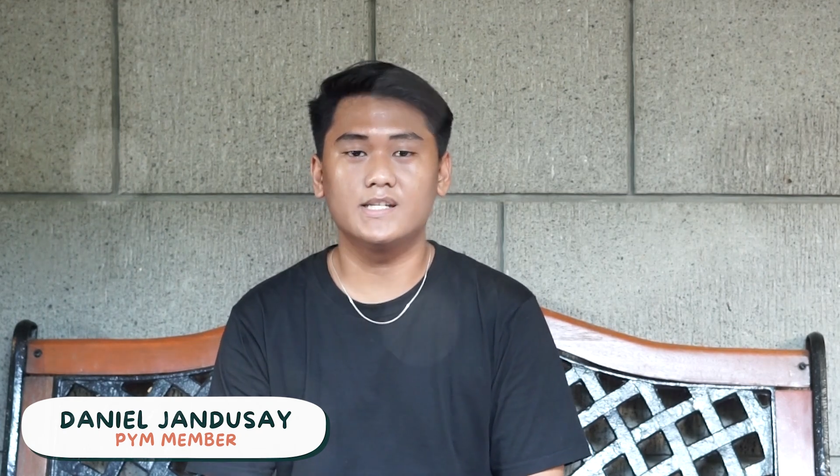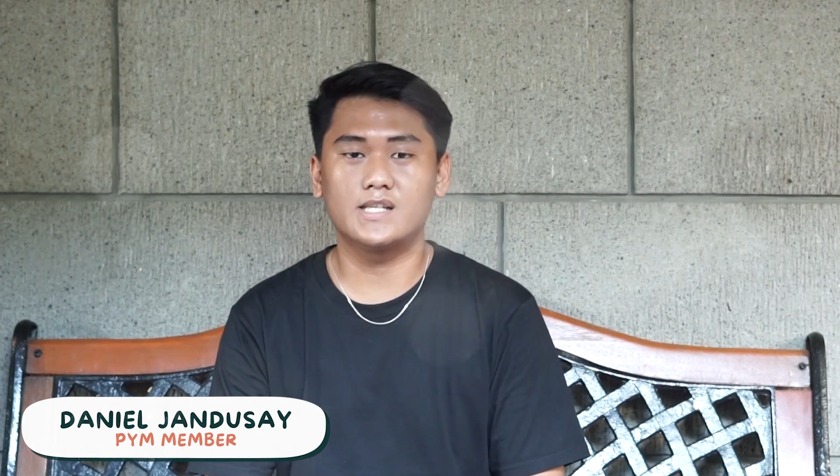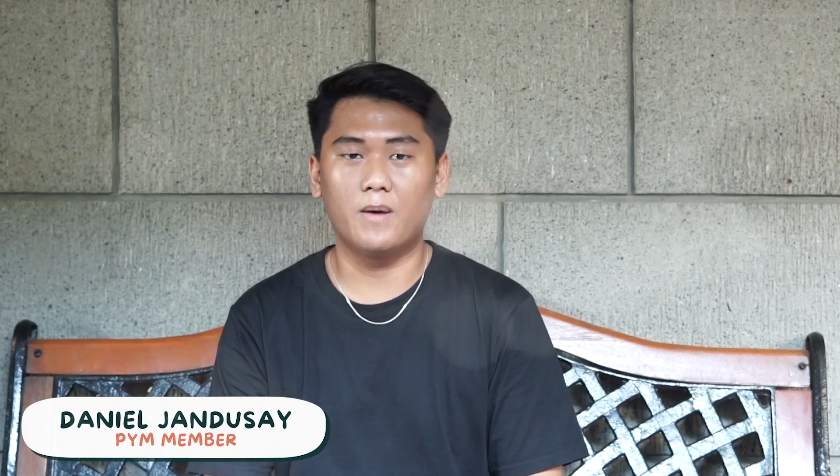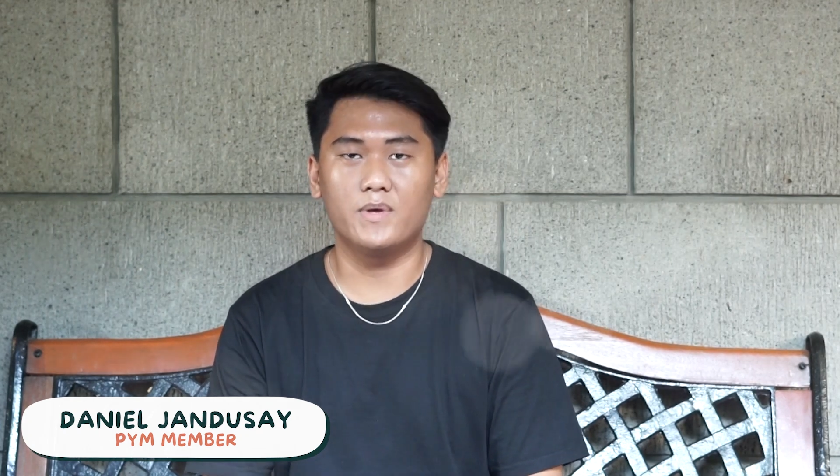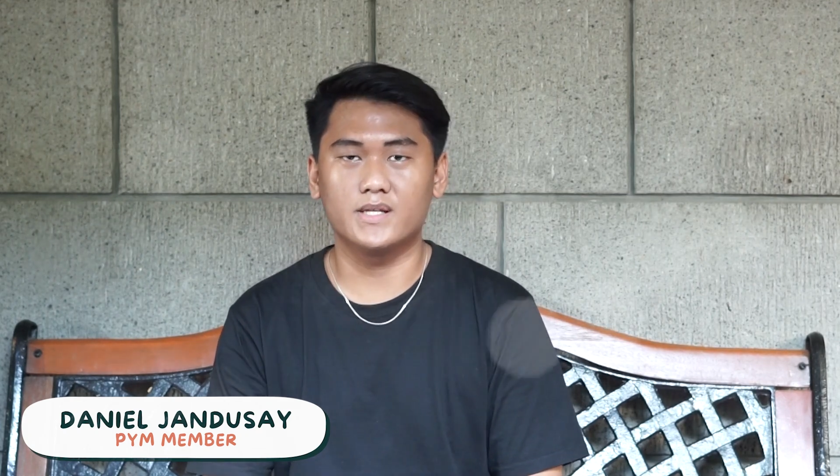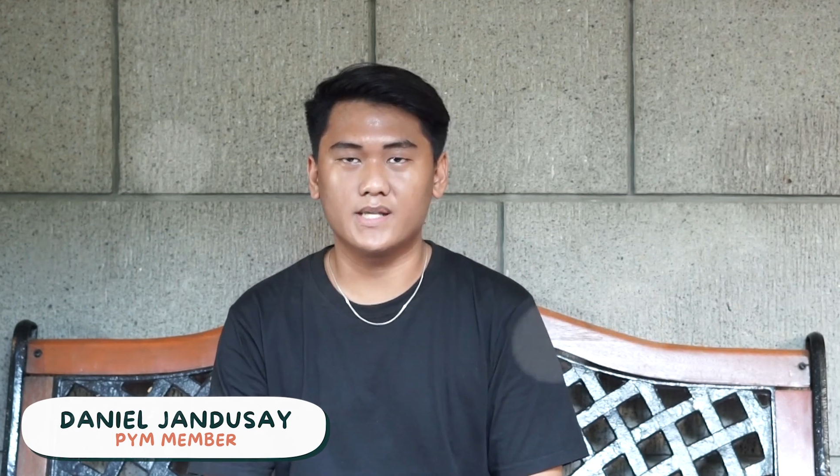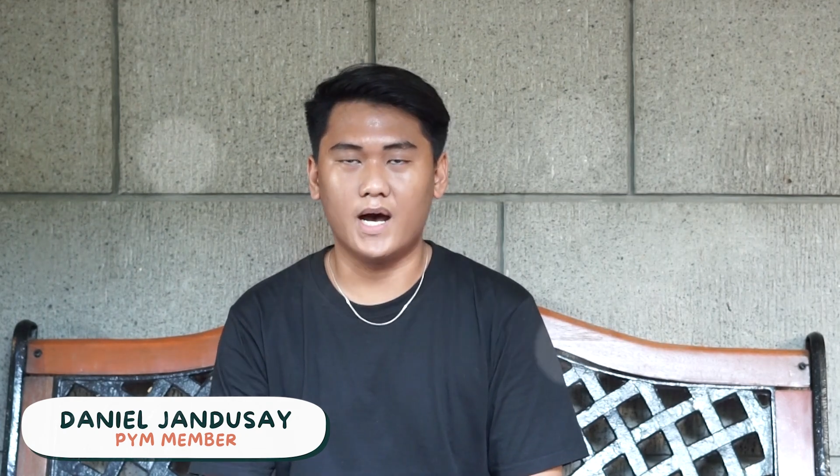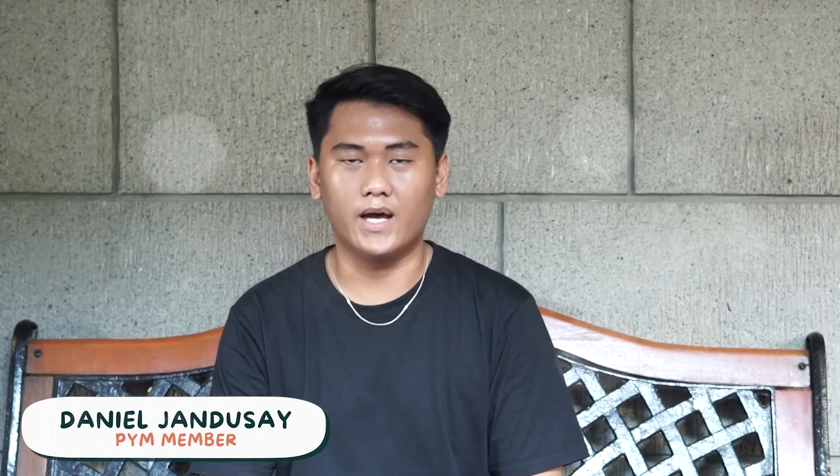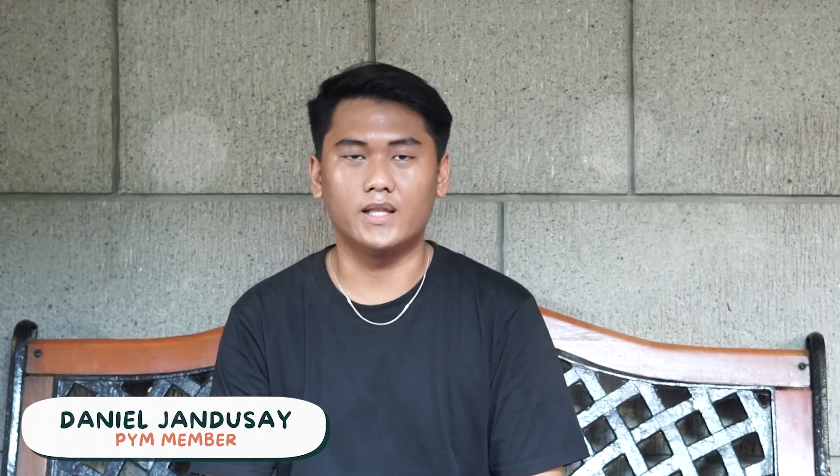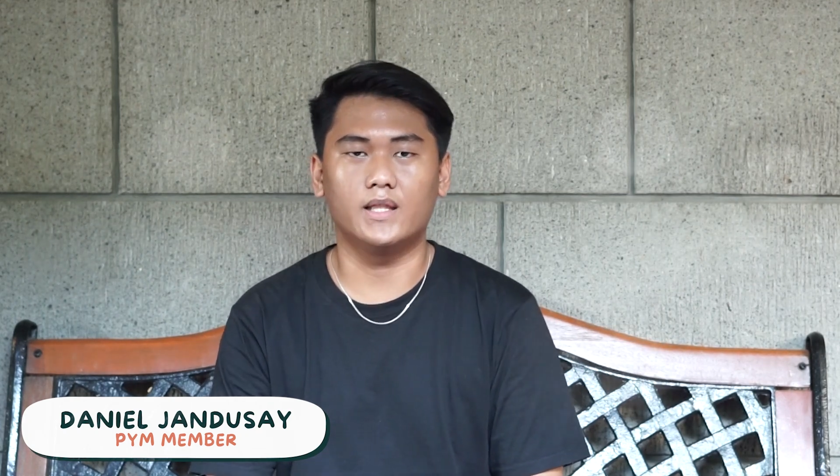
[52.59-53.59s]
sinasabi niya sa
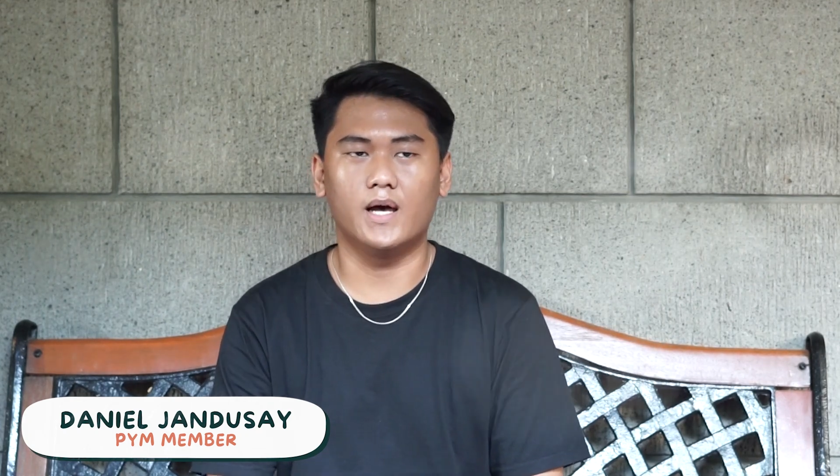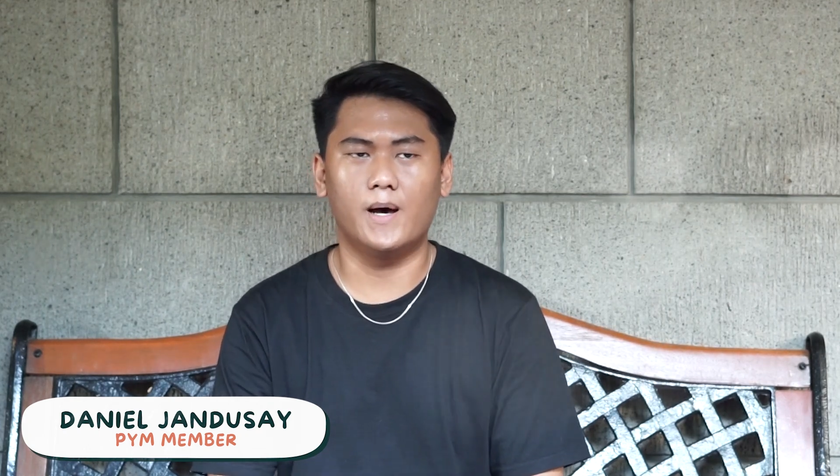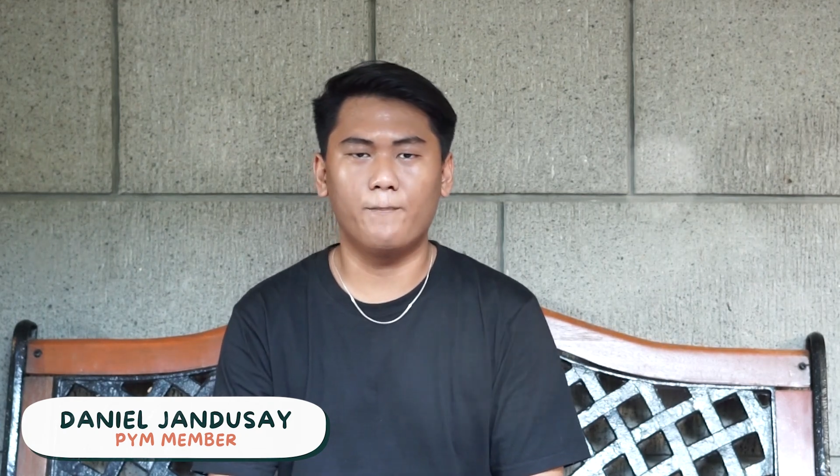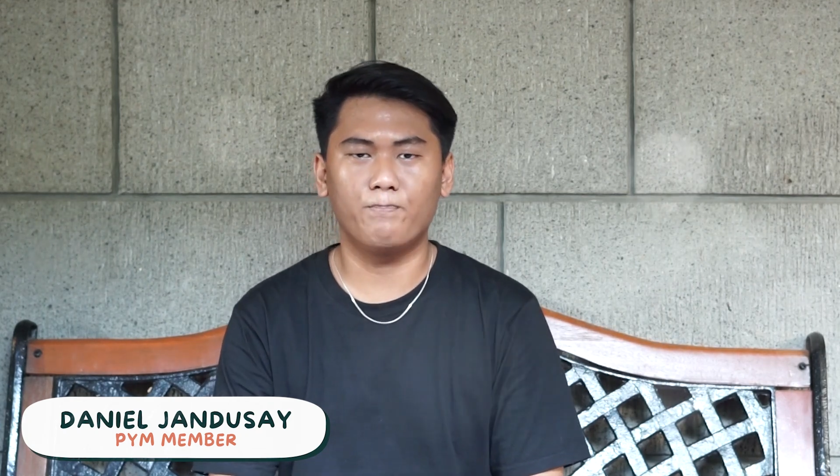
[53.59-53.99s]
akin na